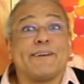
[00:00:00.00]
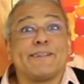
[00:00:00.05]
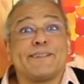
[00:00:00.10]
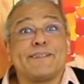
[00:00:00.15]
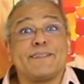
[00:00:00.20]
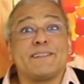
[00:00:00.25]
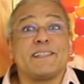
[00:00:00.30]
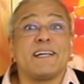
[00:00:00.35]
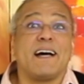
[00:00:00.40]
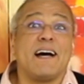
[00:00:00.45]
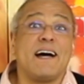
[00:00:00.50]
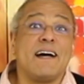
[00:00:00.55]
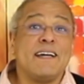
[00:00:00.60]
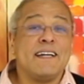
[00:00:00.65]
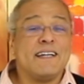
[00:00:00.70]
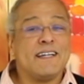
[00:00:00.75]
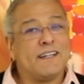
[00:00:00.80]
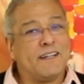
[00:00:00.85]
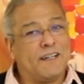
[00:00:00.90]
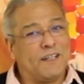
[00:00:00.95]
heure ça sera.
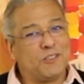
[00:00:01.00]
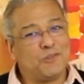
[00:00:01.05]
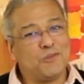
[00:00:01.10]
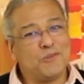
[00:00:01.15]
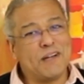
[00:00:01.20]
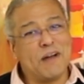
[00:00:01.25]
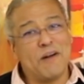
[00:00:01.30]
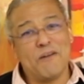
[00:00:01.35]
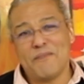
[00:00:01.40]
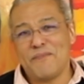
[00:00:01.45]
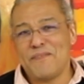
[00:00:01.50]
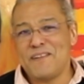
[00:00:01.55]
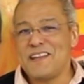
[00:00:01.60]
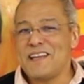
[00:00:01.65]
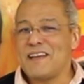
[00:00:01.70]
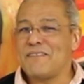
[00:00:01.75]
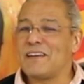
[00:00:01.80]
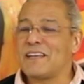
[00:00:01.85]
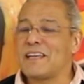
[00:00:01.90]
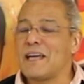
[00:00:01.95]
En tout cas, on
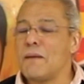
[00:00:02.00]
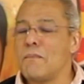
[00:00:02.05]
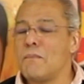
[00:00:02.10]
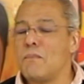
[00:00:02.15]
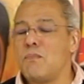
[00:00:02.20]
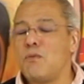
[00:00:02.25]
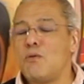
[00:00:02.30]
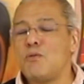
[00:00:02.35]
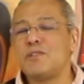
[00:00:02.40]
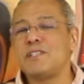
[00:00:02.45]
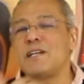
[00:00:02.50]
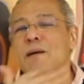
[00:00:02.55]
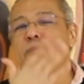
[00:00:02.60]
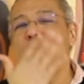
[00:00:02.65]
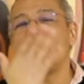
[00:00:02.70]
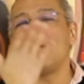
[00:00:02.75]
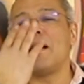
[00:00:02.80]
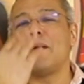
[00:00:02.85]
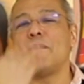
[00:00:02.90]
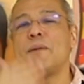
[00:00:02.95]
finit avec un beau
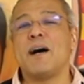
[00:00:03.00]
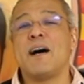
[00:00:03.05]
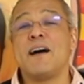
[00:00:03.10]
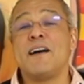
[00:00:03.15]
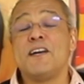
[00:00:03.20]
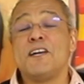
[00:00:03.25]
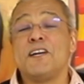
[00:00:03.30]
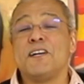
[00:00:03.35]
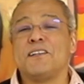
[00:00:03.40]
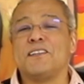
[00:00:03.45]
diaporama